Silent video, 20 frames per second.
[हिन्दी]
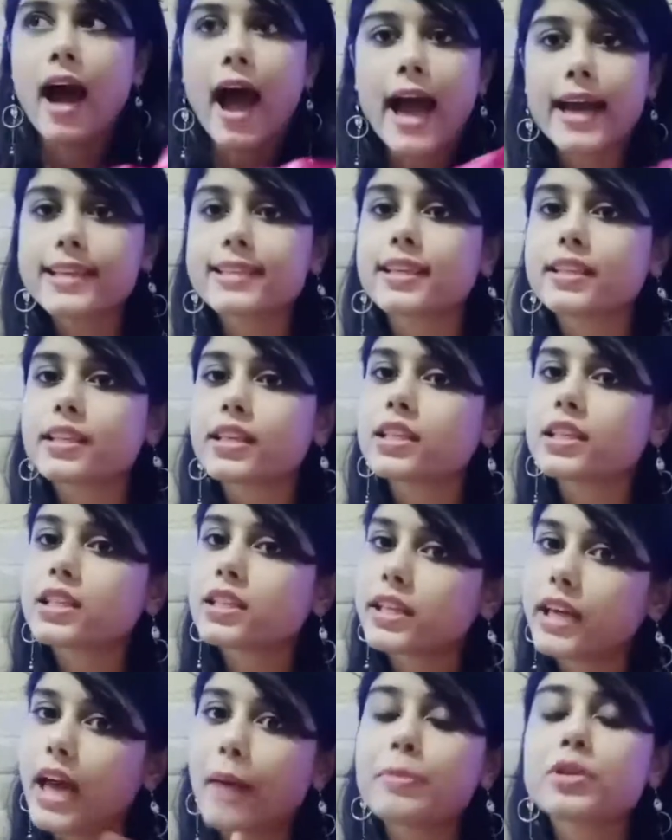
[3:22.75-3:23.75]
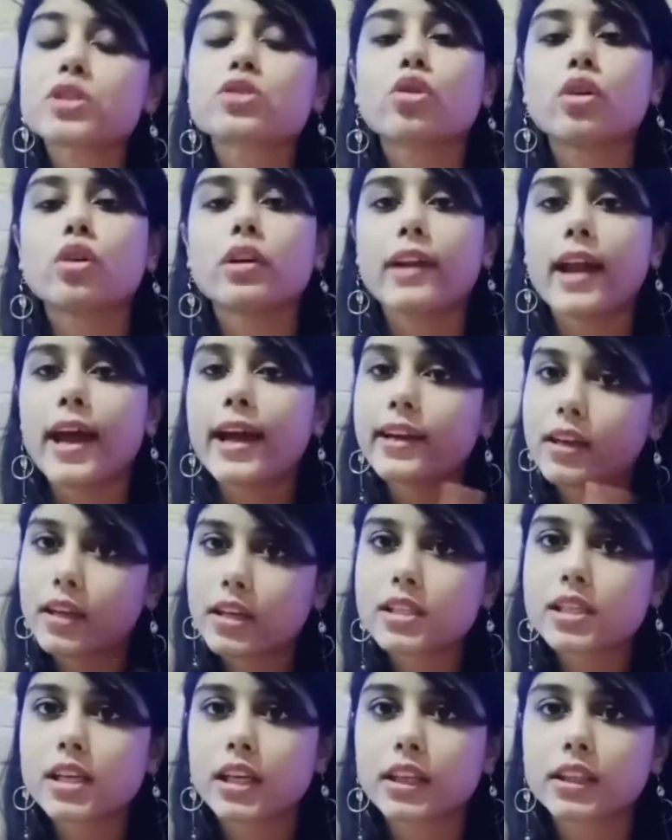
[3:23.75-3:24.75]
आई सजेस्ट कि आप इसको ट्राई
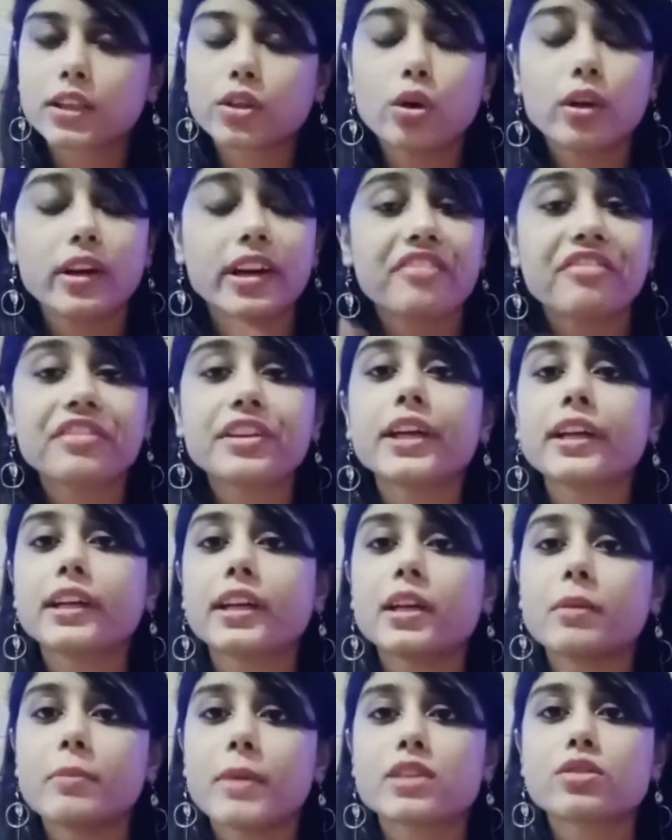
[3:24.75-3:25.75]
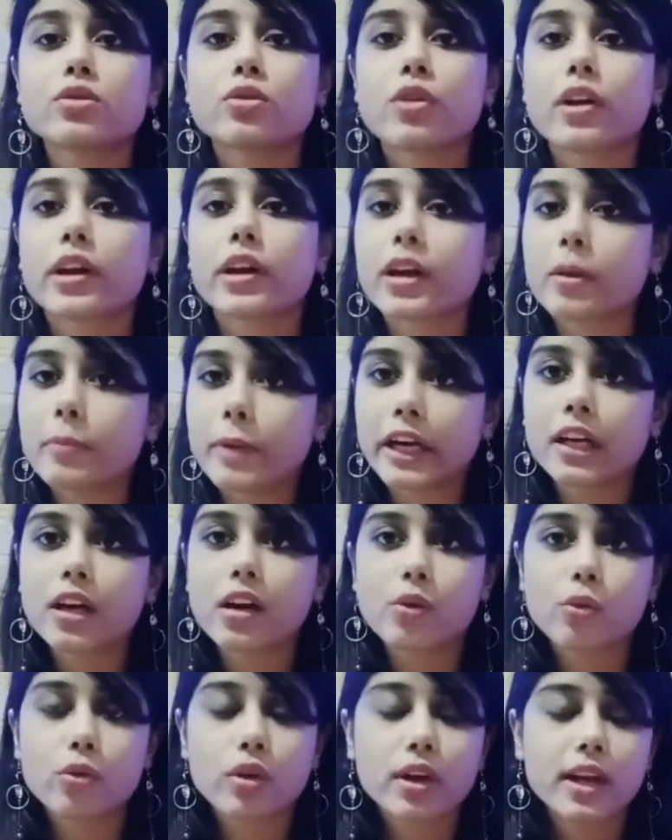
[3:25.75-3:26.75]
कर सकते हो डेफिनेटली मैं इसको रिकमेंड
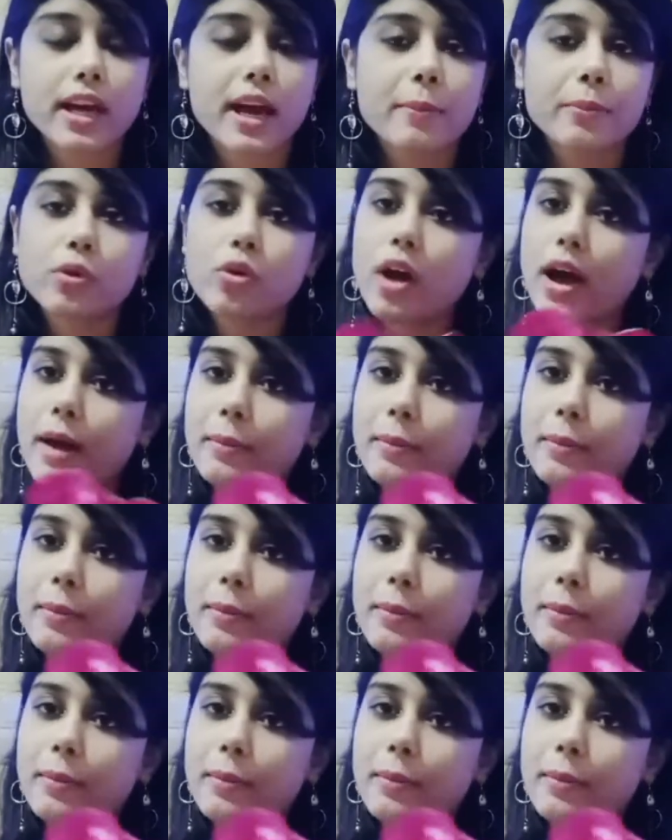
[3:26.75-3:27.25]
करूँगी आपको